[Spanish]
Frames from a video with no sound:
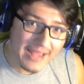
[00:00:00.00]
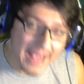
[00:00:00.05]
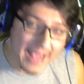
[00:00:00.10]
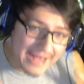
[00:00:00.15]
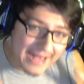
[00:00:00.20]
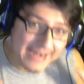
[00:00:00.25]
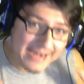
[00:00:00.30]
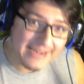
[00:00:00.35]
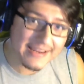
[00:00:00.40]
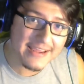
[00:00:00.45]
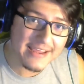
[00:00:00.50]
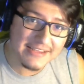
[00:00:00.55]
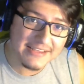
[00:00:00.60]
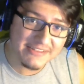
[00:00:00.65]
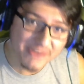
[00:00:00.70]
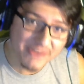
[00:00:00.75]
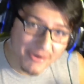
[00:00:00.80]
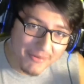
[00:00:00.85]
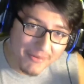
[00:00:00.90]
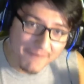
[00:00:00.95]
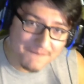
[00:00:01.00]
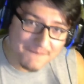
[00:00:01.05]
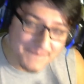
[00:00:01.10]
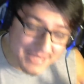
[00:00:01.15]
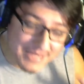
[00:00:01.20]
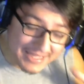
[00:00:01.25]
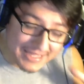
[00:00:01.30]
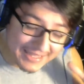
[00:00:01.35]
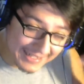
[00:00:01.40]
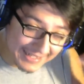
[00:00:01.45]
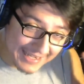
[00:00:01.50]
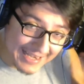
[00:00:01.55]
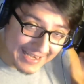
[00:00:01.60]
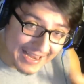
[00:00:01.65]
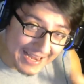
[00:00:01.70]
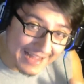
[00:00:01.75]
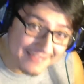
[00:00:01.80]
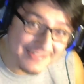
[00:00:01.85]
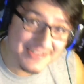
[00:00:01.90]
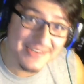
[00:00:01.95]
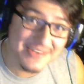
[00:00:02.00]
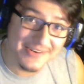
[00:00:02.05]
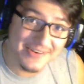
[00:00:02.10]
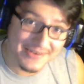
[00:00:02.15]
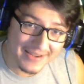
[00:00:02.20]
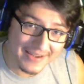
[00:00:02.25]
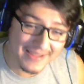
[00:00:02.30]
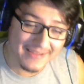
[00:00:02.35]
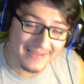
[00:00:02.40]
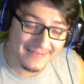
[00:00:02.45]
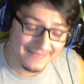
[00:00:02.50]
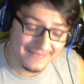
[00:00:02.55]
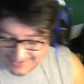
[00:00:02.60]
en riesgo mi relación, ¿eh?